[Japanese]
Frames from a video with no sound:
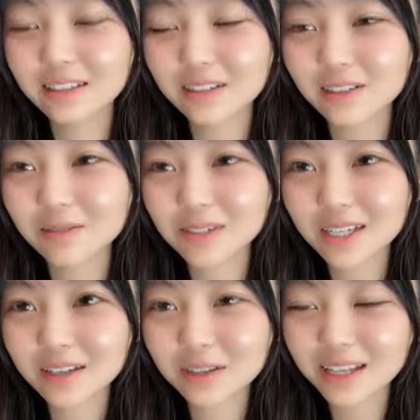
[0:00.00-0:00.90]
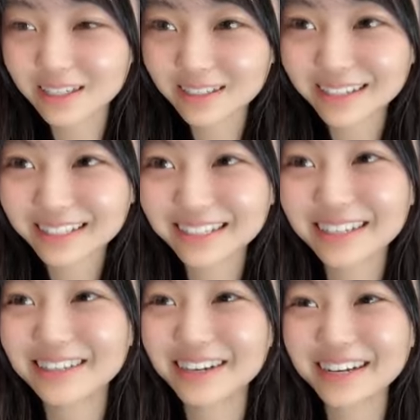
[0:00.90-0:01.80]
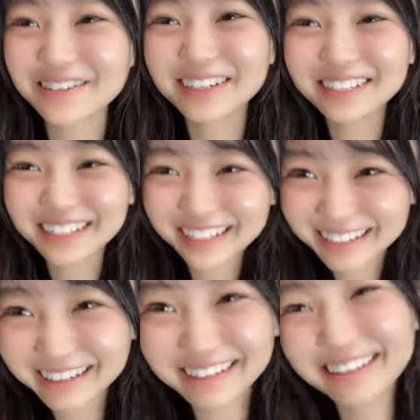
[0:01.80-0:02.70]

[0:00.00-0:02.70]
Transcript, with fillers: ショールームさんに「私ってチケットありますかね?